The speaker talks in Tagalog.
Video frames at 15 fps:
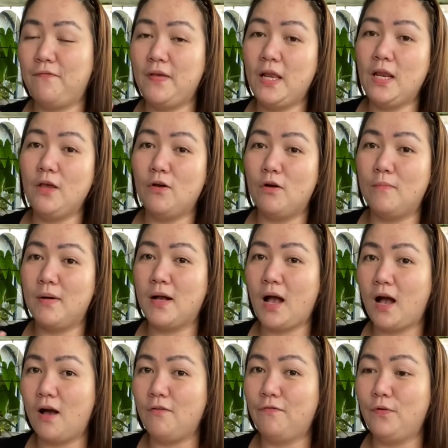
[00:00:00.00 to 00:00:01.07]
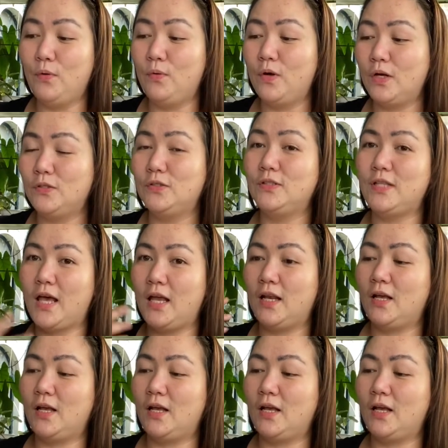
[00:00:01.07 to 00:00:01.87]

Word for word: feeling ko magkaka-flu, ganun din.